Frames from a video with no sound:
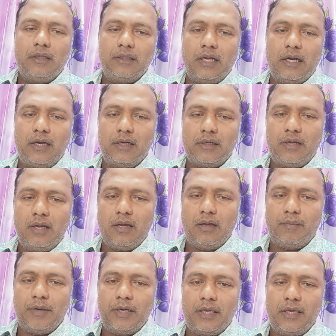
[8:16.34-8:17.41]
తగ్గట్టుగా
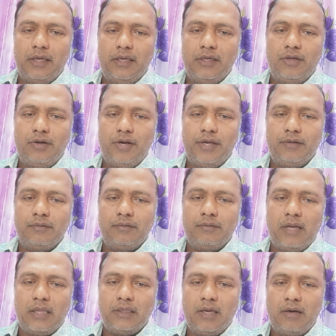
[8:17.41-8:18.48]
మనకి హీరోయిన్
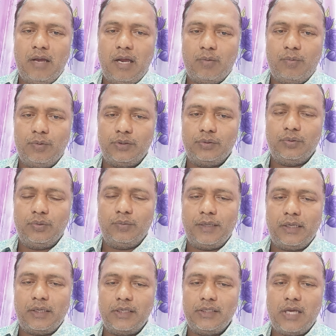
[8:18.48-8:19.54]
అందాల ఆరోబతతో
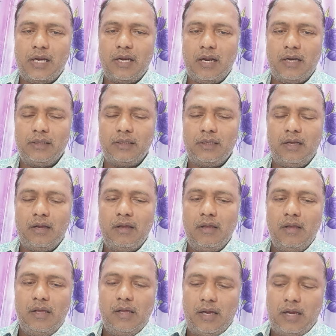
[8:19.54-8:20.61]
మనకి చాలా ఆనందంగా
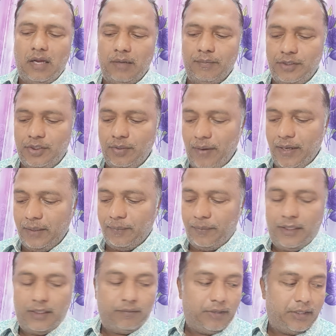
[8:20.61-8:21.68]
అనిపించి
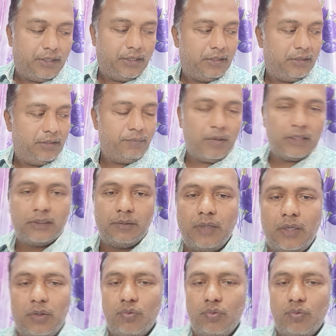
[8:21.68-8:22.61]
బయటపడేటువంటి ఇది మాత్రం మనకు